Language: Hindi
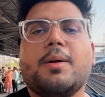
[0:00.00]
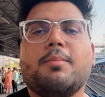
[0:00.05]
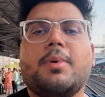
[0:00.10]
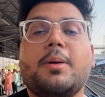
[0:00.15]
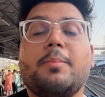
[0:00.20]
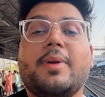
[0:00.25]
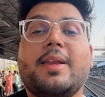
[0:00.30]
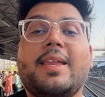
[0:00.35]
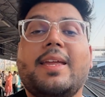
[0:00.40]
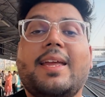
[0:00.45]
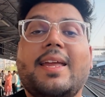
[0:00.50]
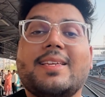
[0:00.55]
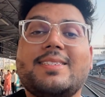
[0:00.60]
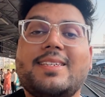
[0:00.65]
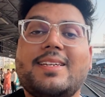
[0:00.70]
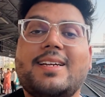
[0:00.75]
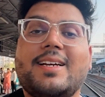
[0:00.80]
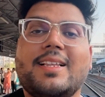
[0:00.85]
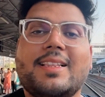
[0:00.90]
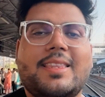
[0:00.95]
बट मैंने एक
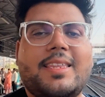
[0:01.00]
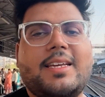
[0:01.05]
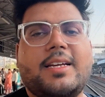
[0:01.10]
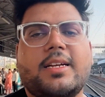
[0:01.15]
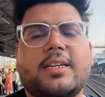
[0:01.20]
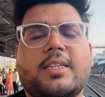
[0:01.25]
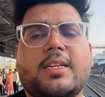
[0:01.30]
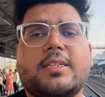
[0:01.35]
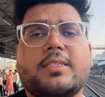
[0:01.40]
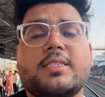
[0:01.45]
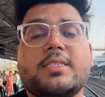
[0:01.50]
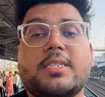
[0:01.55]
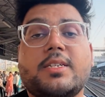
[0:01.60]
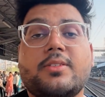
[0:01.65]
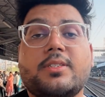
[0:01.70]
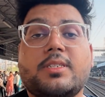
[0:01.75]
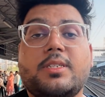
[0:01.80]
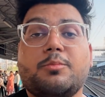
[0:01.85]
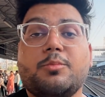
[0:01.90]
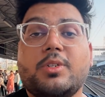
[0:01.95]
ऐसी गलती कर दी जिसकी
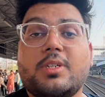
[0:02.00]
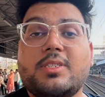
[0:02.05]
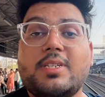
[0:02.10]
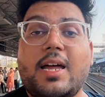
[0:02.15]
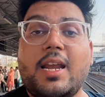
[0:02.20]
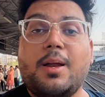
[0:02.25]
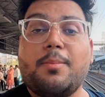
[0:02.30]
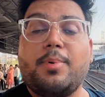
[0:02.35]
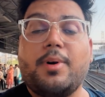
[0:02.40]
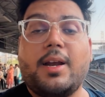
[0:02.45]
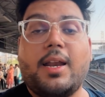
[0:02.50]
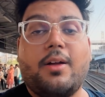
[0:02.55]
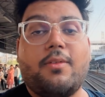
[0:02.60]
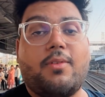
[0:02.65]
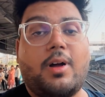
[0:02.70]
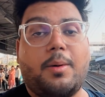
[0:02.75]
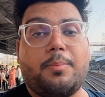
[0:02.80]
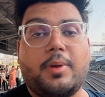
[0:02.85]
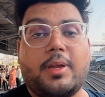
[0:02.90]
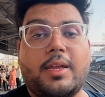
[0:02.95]
वजह से मुझे जाना पड़ रहा है
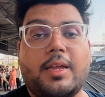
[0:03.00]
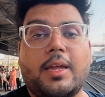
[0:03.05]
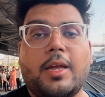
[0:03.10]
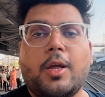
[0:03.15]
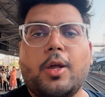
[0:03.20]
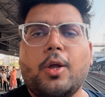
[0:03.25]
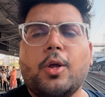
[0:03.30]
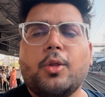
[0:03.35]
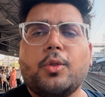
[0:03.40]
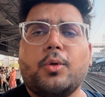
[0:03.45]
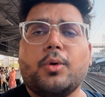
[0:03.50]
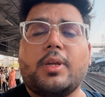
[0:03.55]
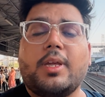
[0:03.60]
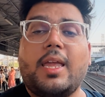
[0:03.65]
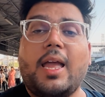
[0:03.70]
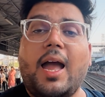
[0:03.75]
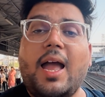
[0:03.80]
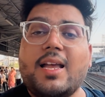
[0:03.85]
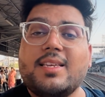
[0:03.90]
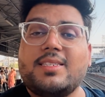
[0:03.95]
वापी तो
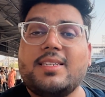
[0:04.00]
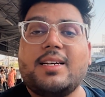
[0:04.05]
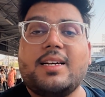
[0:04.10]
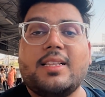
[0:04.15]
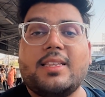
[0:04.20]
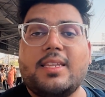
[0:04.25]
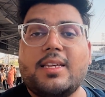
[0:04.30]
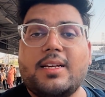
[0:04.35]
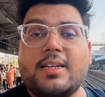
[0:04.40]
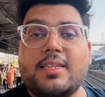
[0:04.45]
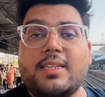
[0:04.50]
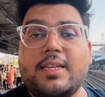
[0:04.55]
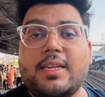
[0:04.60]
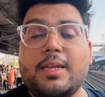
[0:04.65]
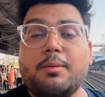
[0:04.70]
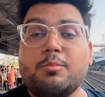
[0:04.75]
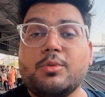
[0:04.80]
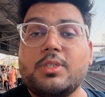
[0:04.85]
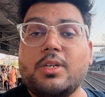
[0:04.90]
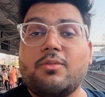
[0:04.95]
क्या ऐसी गलती कर दी
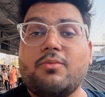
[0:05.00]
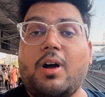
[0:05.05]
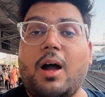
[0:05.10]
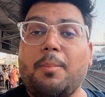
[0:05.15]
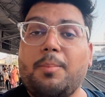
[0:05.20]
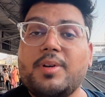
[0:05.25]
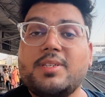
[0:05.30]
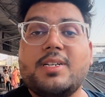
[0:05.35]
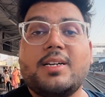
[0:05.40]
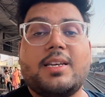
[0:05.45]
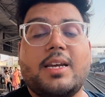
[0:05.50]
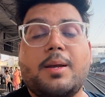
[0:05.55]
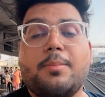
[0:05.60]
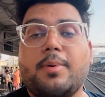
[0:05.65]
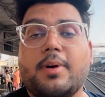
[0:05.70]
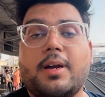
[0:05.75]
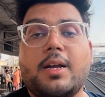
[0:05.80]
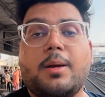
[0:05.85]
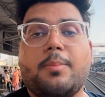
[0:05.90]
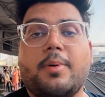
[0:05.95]
कि मुझे वापस से ट्रेन
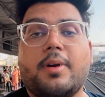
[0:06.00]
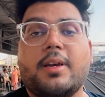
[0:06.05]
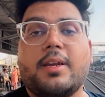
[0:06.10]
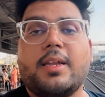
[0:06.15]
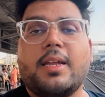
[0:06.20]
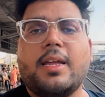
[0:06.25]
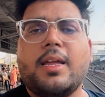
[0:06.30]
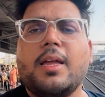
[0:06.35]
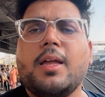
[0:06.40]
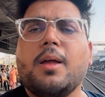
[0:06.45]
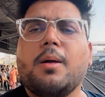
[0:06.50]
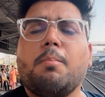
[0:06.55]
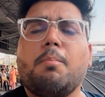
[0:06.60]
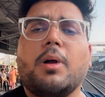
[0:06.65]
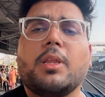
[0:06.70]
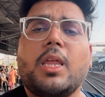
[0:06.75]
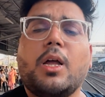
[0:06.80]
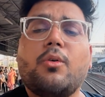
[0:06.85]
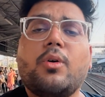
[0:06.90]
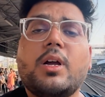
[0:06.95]
पकड़नी पड़ रही है
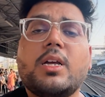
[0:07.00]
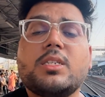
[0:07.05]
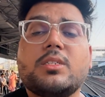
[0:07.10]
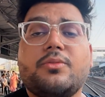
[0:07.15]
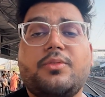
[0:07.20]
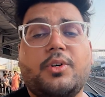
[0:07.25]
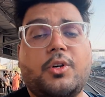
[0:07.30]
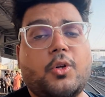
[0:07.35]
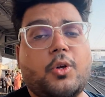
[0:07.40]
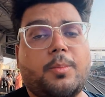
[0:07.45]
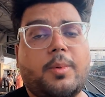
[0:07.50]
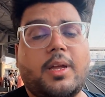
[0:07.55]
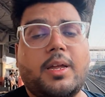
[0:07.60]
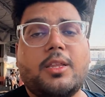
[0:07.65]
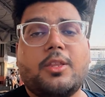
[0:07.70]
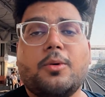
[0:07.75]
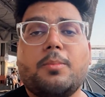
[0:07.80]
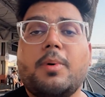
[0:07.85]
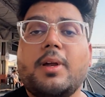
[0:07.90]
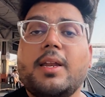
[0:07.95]
बताऊँगा इस वीडियो में
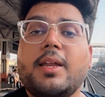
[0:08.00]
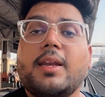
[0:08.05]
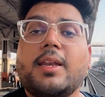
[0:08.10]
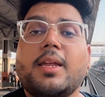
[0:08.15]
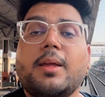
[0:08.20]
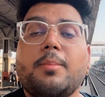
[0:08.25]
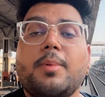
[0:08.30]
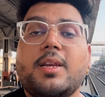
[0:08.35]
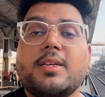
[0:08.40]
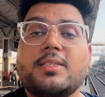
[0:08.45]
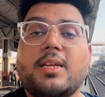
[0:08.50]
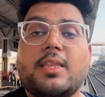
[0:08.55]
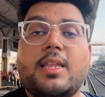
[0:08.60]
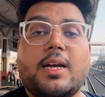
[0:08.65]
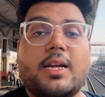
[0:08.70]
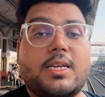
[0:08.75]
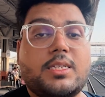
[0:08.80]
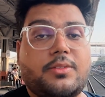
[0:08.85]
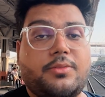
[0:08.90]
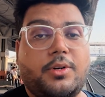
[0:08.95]
तो बने रहिए मेरे साथ
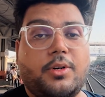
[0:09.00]
आगे इस